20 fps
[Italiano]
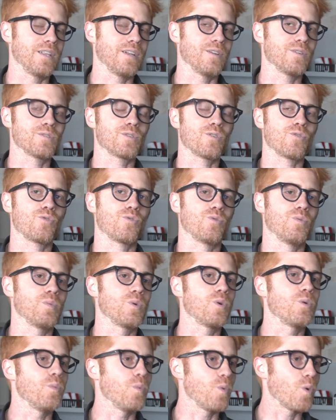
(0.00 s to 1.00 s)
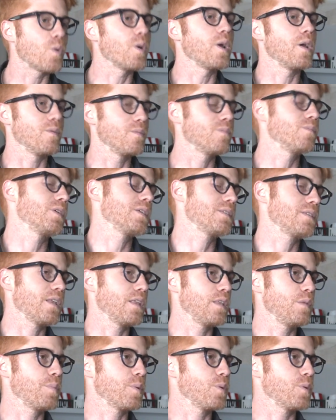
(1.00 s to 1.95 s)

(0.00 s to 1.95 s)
della, nostra showroom comunque una serie di